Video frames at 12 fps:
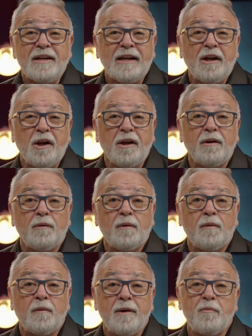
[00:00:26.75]
Eh,
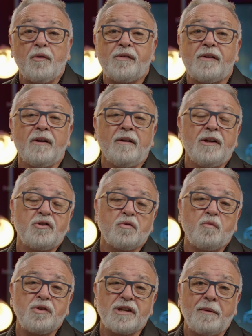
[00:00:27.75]
lo hemos hecho
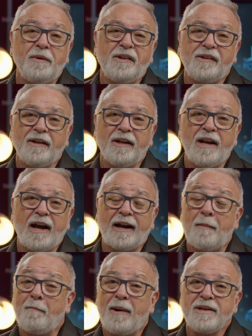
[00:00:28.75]
muchas veces en las
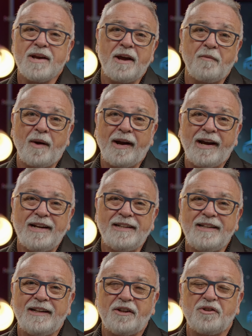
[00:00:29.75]
campañas
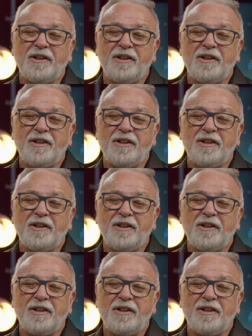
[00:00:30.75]
evangelísticas.